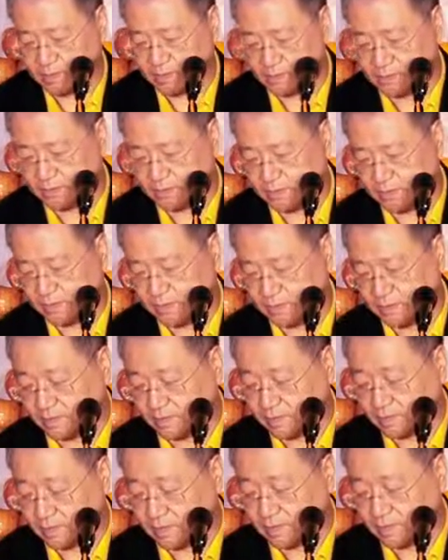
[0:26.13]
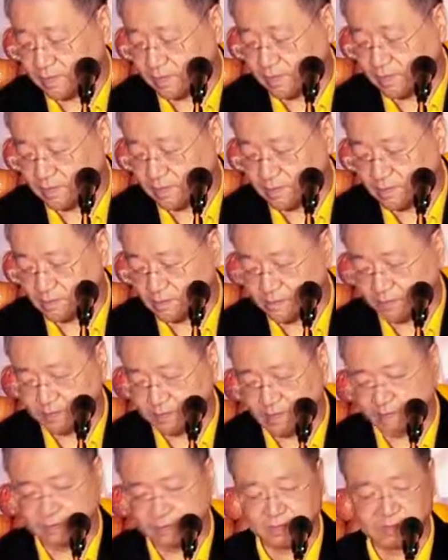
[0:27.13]
感恩
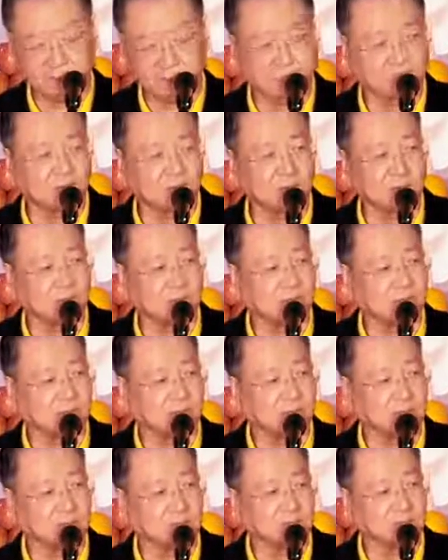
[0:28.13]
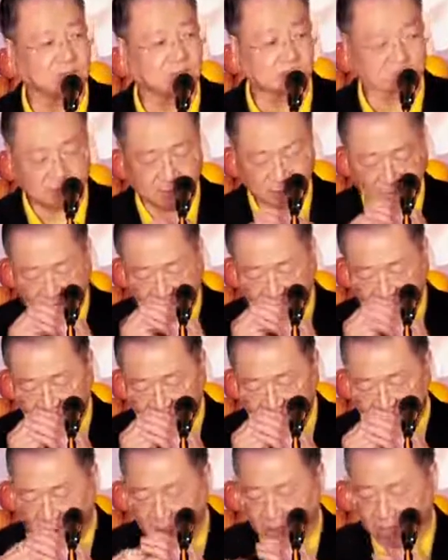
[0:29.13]
各位法师、
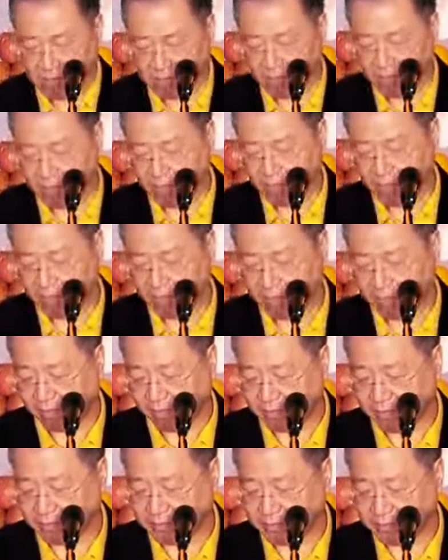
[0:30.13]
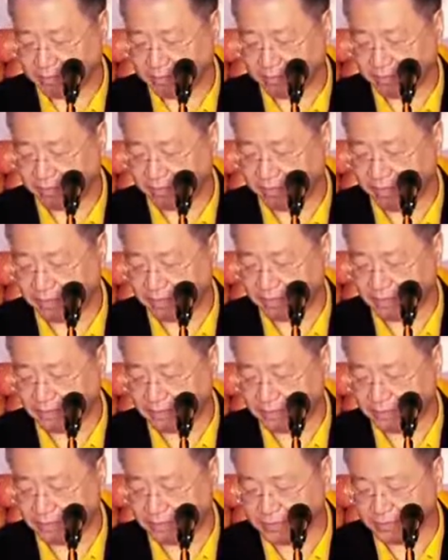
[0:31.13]
各位义工、各
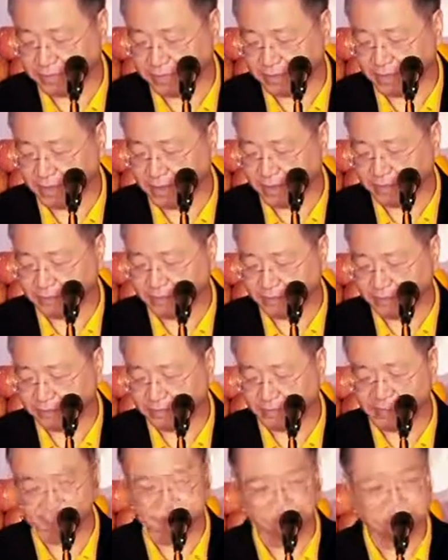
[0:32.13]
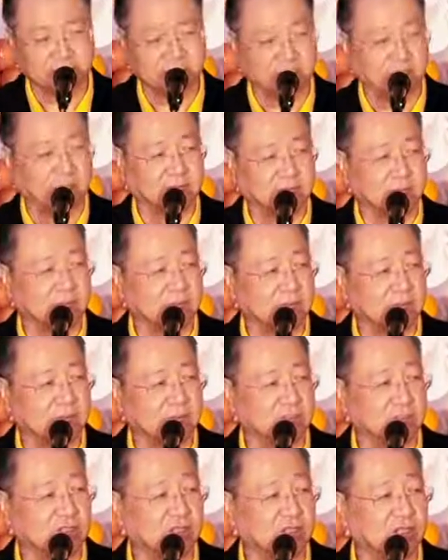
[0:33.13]
位世界佛友们。